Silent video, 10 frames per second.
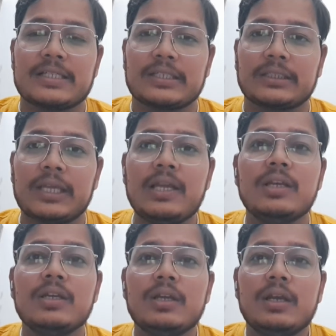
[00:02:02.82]
जा सकता
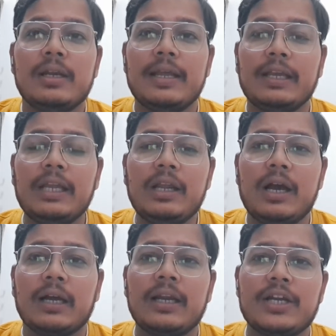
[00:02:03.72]
है लेकिन
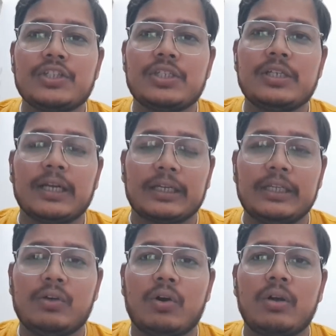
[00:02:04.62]
अगर अच्छी
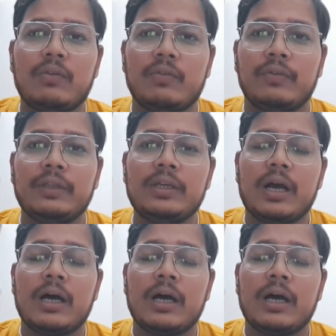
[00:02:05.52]
टेक्निक और विद